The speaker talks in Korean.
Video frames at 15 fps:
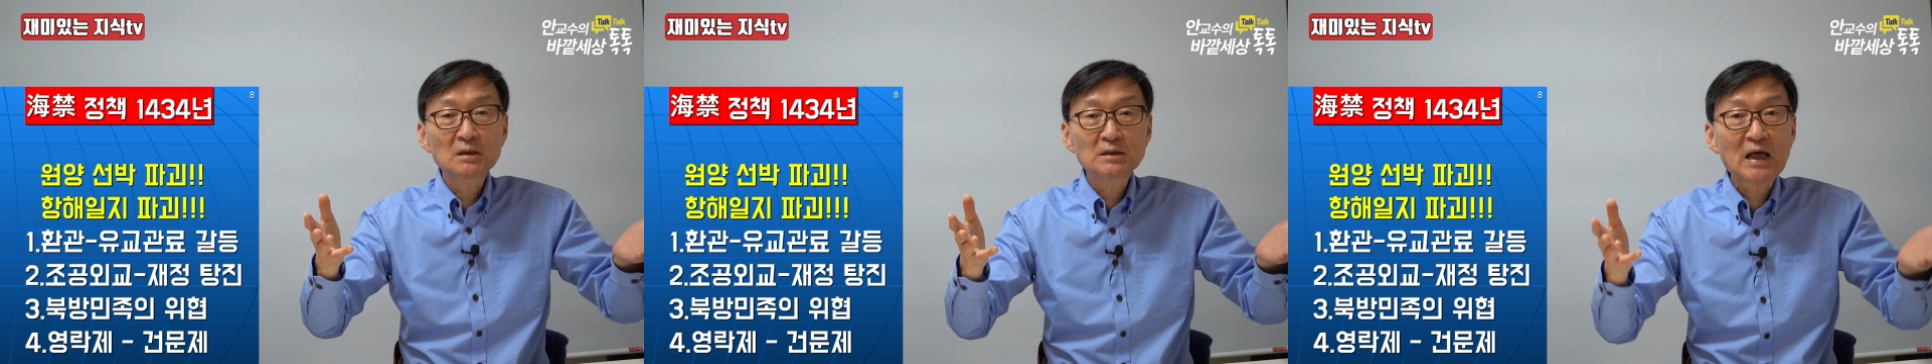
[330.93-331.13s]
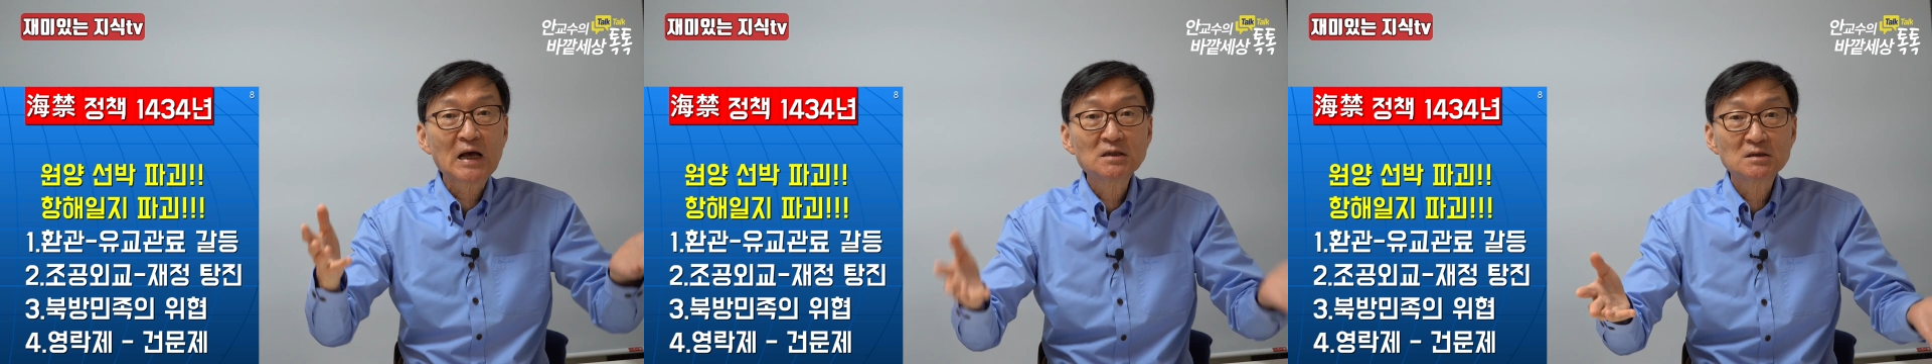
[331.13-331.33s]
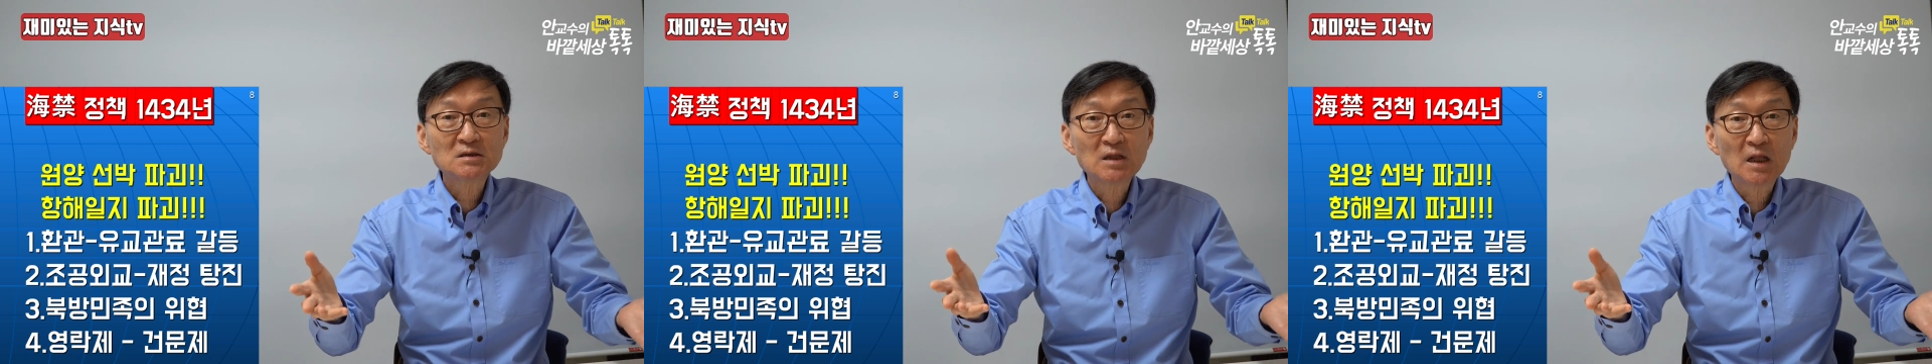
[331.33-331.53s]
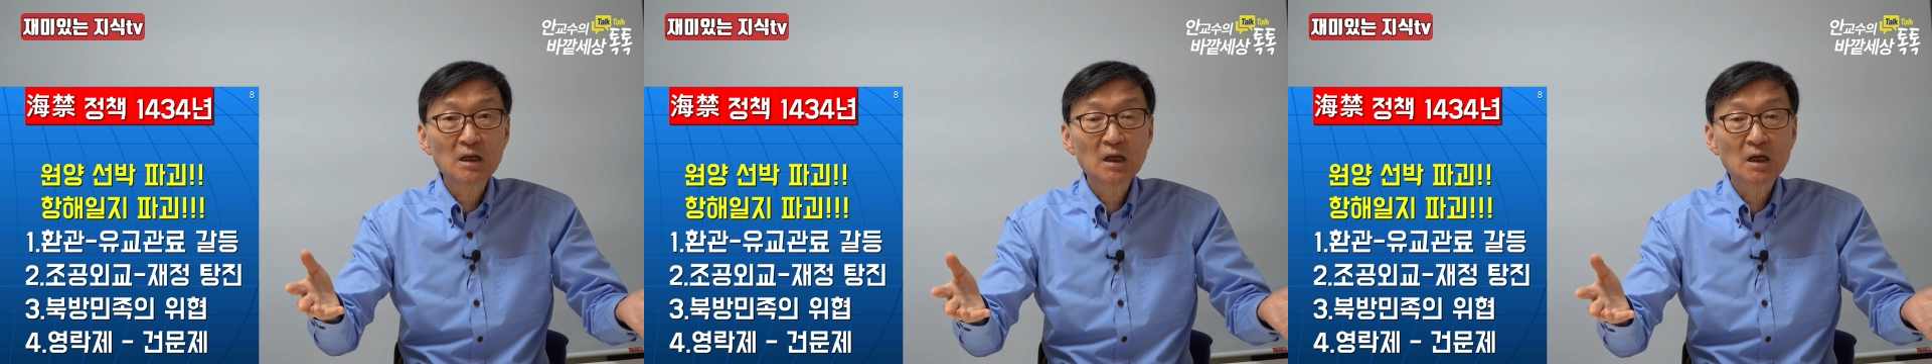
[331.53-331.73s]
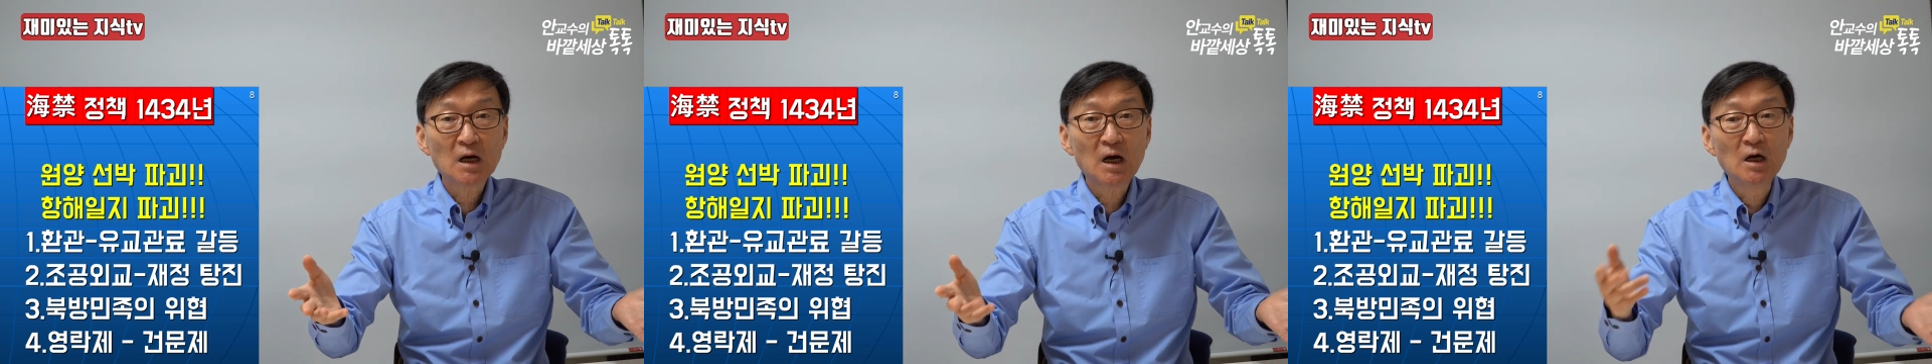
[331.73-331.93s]

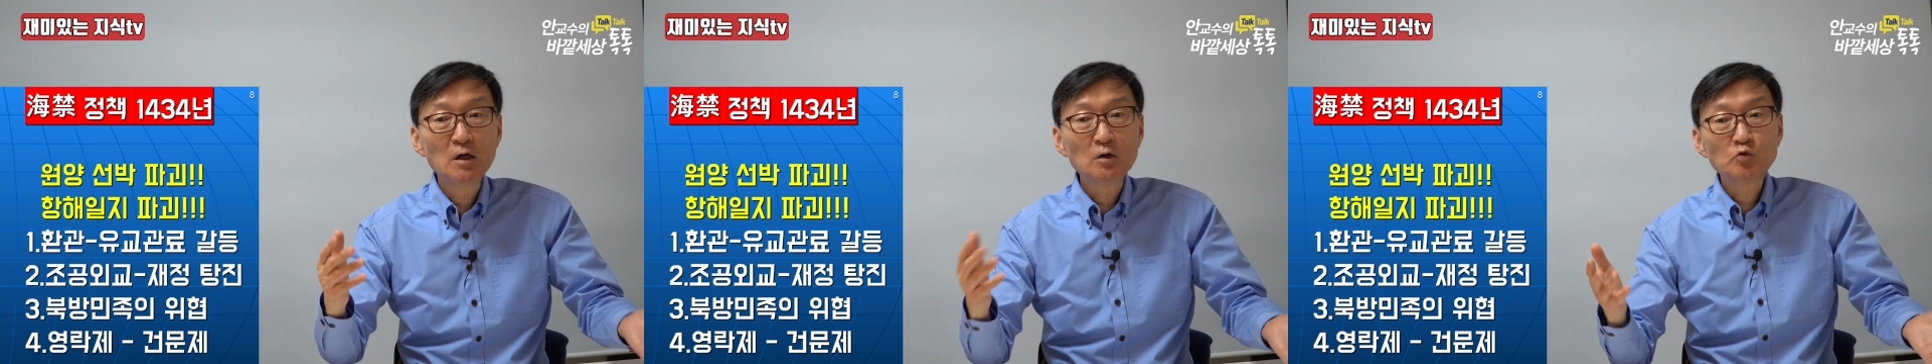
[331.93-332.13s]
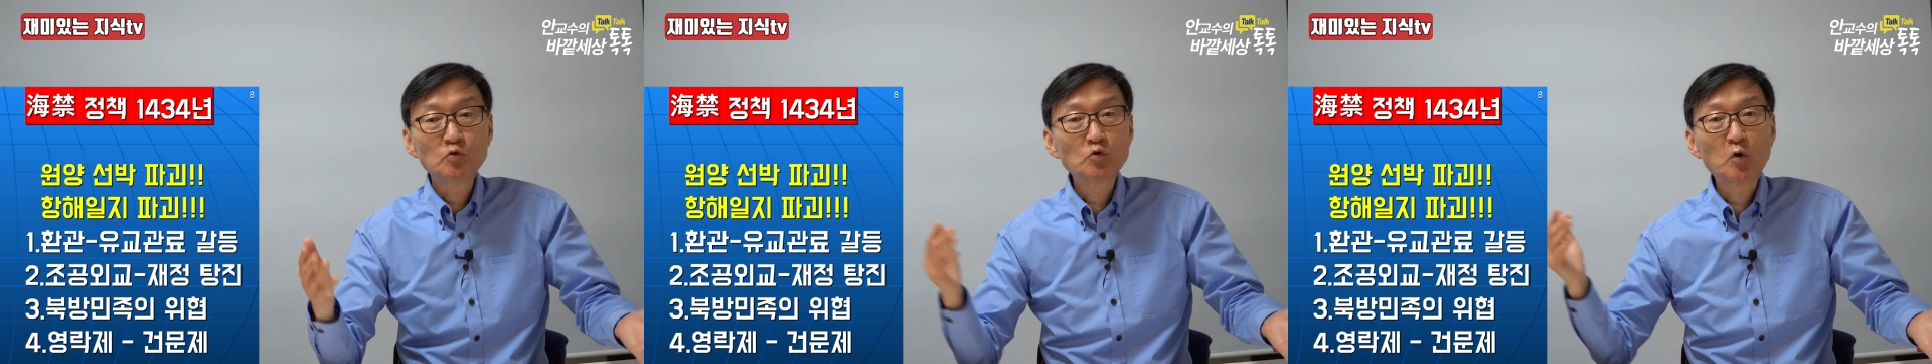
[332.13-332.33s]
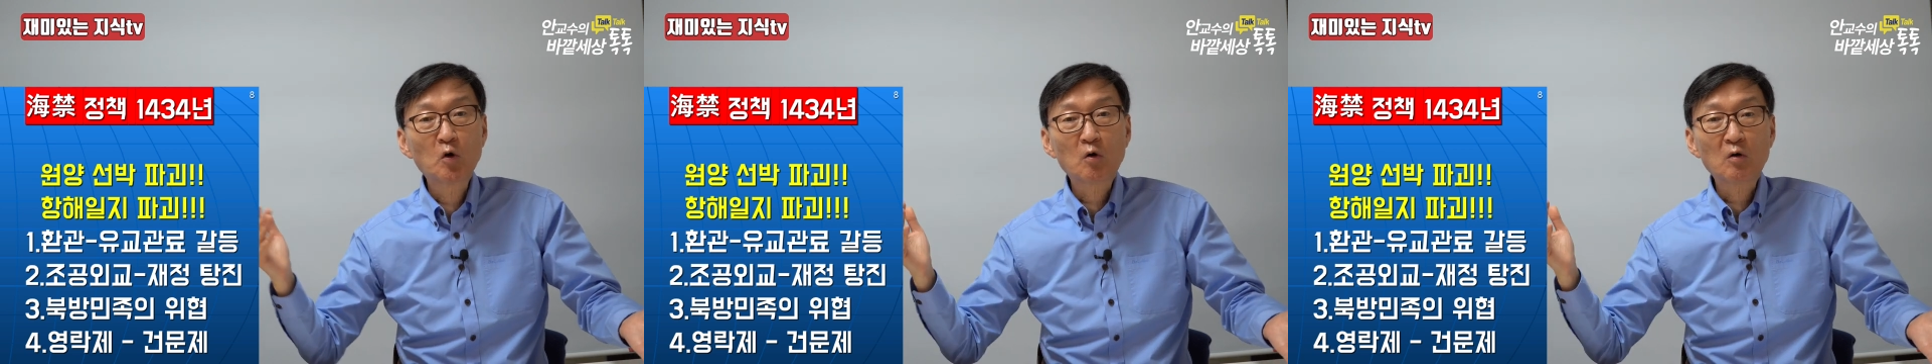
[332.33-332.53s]
탕진되니까 유교